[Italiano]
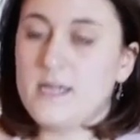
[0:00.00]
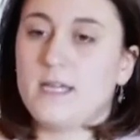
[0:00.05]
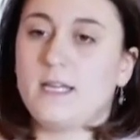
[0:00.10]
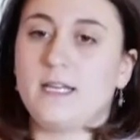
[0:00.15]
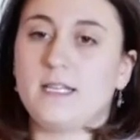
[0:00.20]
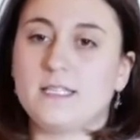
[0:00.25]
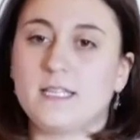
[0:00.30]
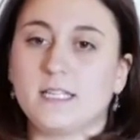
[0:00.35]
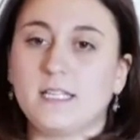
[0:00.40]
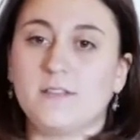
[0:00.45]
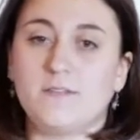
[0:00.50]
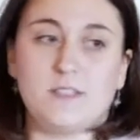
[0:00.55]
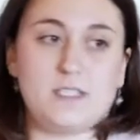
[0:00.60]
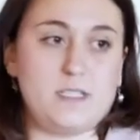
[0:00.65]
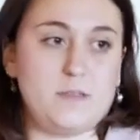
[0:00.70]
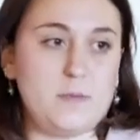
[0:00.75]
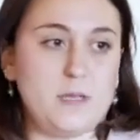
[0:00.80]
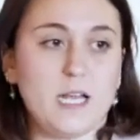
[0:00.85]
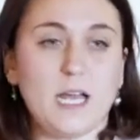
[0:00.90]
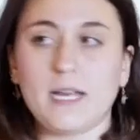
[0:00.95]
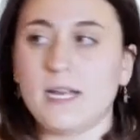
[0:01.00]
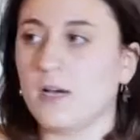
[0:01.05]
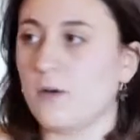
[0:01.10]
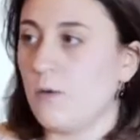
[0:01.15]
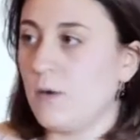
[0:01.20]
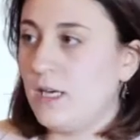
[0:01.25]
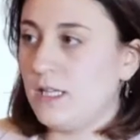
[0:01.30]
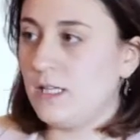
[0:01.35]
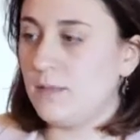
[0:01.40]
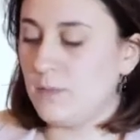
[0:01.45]
iniziative similari a
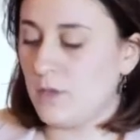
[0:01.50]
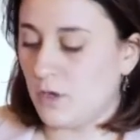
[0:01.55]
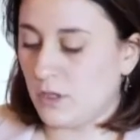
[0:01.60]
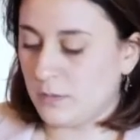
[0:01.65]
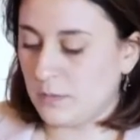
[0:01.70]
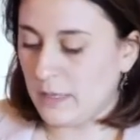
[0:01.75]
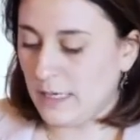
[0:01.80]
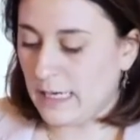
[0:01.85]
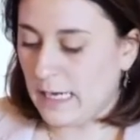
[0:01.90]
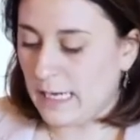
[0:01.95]
quelle di Beyond My